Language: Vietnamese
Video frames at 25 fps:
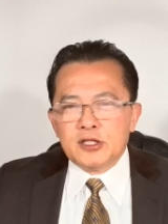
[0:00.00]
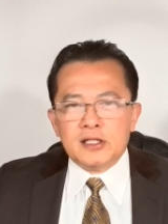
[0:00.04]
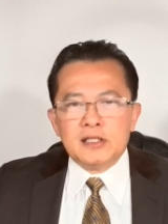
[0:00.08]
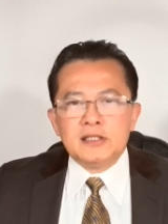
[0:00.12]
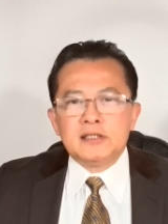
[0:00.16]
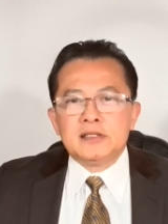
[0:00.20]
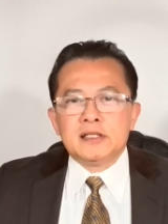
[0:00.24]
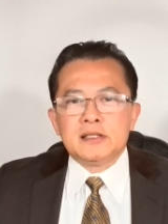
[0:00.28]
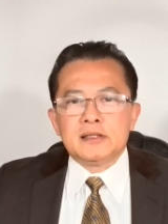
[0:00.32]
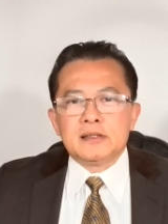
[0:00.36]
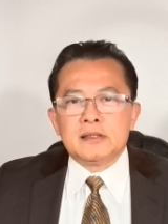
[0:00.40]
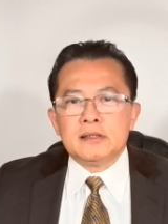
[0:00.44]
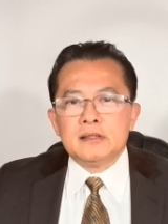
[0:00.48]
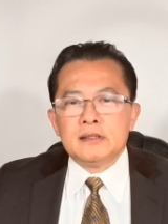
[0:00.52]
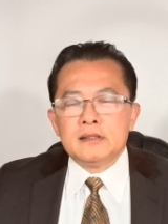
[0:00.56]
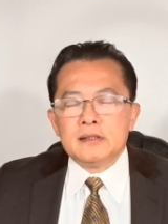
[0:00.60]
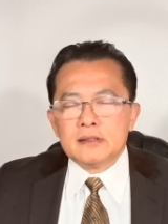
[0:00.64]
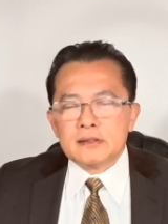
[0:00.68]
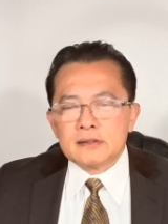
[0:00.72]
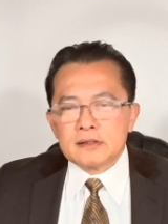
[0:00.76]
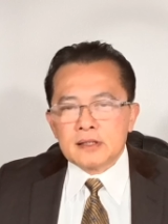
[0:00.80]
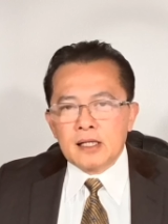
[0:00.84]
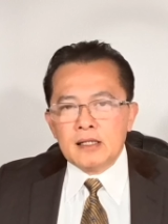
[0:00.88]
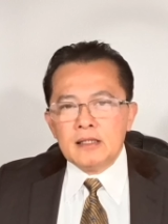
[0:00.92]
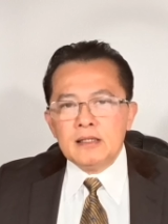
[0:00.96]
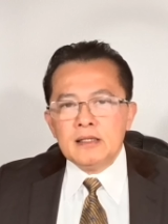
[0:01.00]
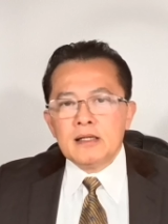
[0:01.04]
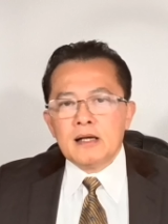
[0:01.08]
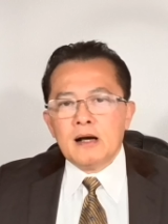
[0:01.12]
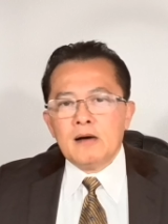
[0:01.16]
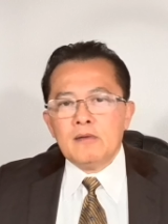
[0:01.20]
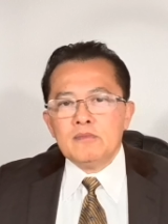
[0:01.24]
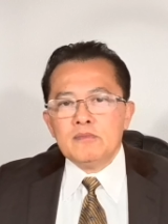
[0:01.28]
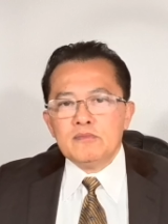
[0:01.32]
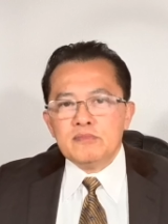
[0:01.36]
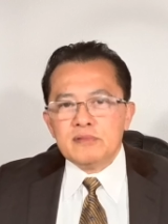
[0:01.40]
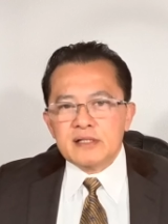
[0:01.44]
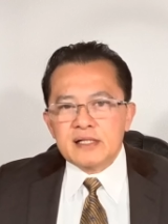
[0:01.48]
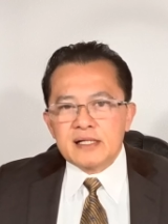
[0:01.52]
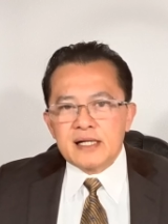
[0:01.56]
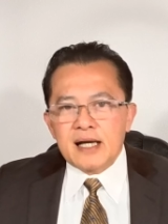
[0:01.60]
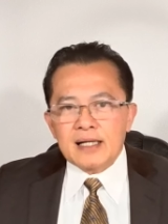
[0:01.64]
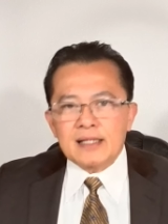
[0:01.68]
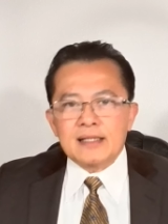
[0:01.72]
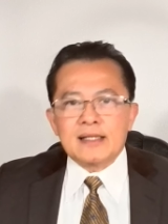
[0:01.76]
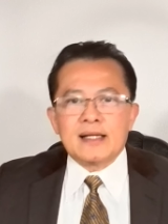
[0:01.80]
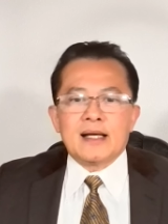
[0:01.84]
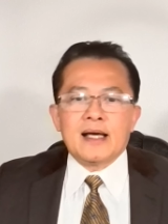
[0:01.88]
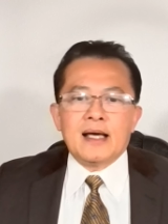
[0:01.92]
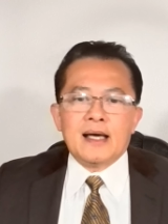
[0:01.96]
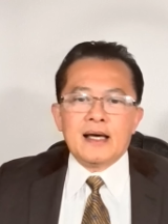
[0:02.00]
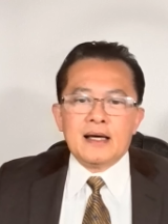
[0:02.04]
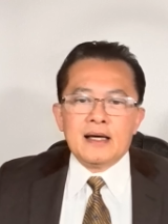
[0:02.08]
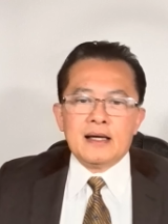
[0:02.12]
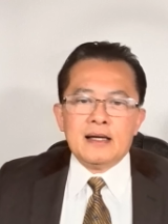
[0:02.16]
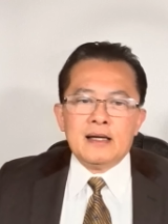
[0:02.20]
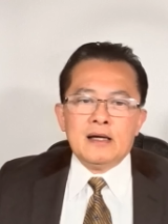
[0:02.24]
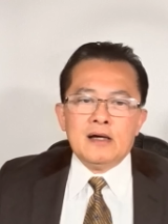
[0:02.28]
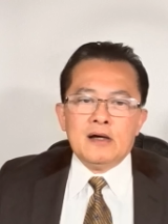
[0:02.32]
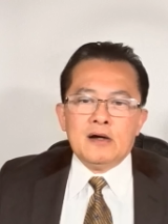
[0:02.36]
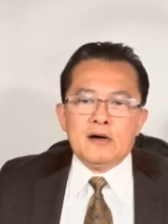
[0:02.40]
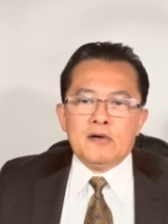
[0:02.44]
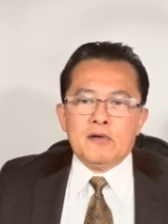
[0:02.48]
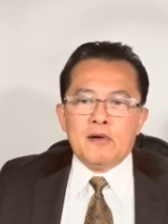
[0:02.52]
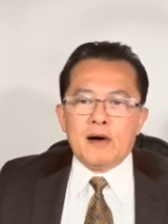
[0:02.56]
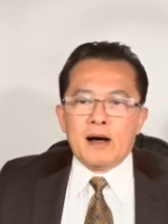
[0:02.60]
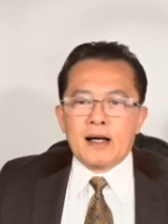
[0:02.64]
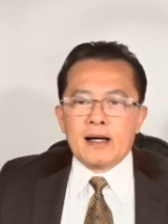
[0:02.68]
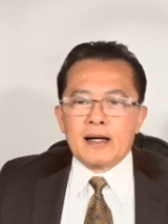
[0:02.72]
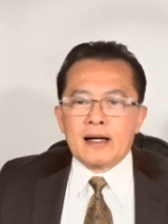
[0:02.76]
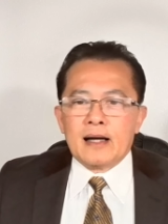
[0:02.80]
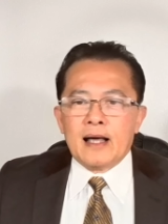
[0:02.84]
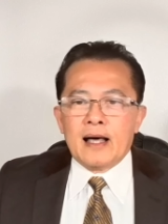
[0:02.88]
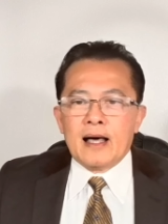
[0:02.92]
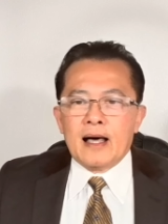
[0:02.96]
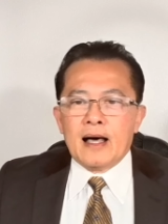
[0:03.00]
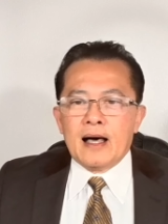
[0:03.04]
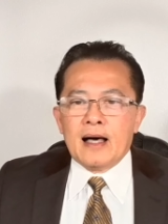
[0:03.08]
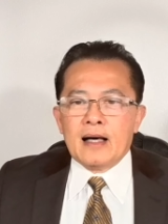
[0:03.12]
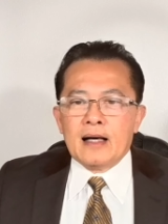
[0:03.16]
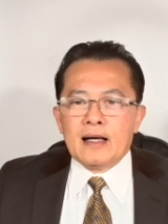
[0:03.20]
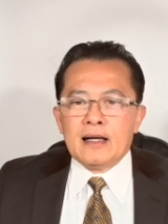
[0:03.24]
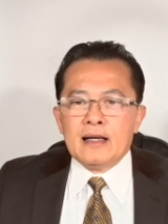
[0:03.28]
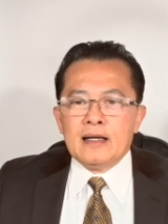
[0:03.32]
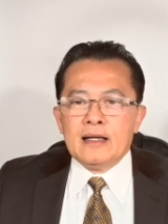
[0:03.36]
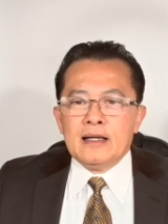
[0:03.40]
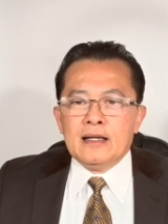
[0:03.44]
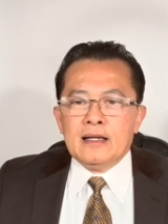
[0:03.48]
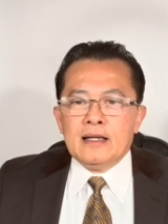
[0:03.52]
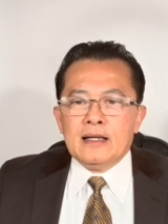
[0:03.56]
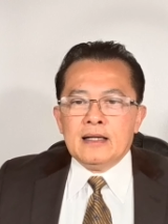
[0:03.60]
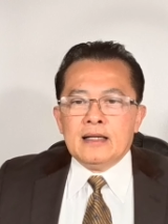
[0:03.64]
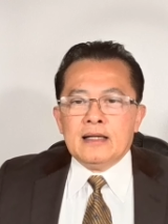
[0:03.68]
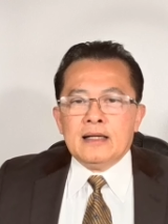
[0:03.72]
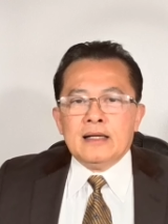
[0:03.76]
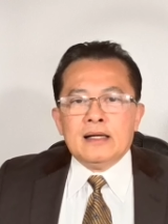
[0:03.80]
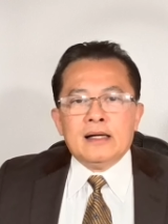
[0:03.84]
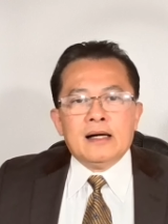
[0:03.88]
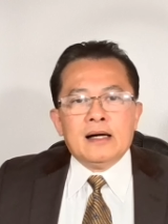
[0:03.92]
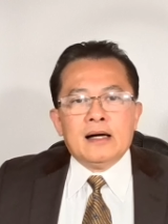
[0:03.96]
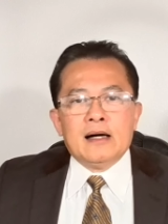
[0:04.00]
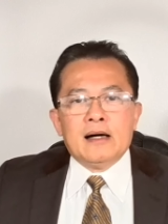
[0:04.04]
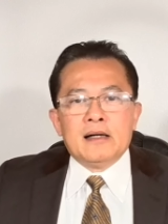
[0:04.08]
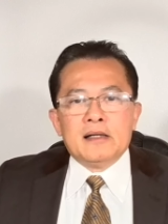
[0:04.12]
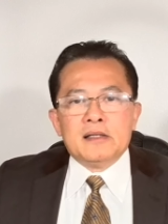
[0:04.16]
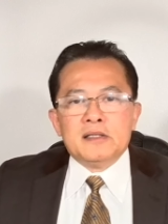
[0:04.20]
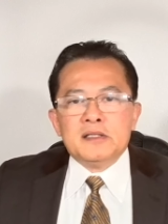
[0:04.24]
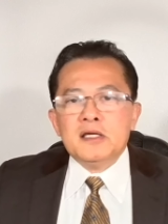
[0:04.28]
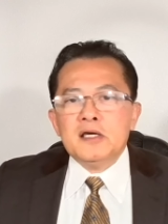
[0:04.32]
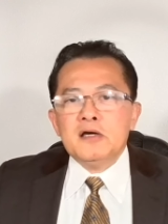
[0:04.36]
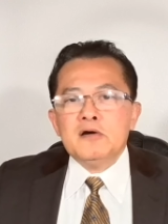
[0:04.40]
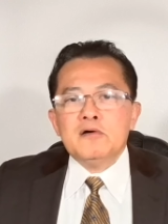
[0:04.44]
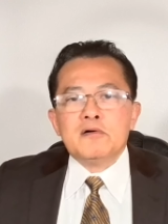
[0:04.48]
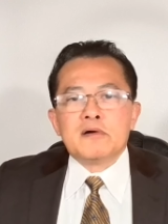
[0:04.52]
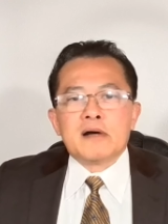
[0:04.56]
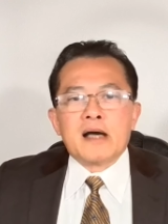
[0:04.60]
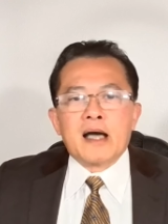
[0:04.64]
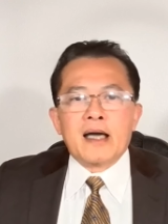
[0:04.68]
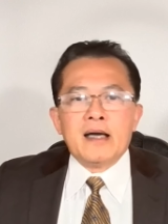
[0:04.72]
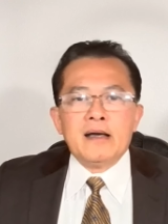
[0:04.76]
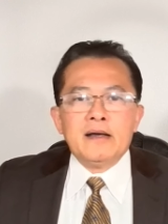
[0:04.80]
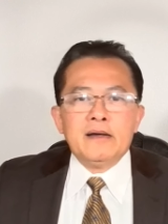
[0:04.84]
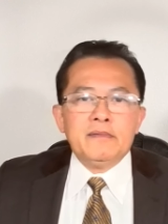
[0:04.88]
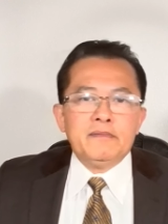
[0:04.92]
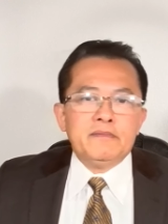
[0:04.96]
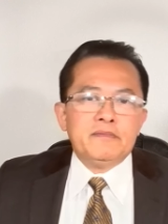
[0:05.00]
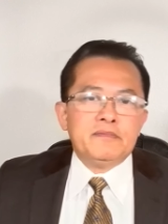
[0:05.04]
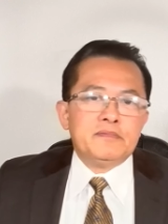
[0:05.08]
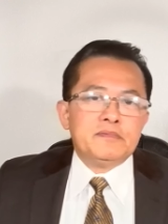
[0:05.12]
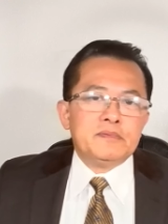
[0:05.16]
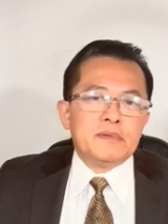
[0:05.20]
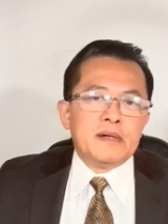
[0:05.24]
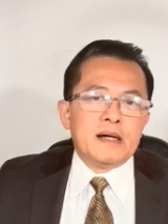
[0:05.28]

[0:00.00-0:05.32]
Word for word: chỉ trích tấn công khắt khe hoặc là uh, nhiều cái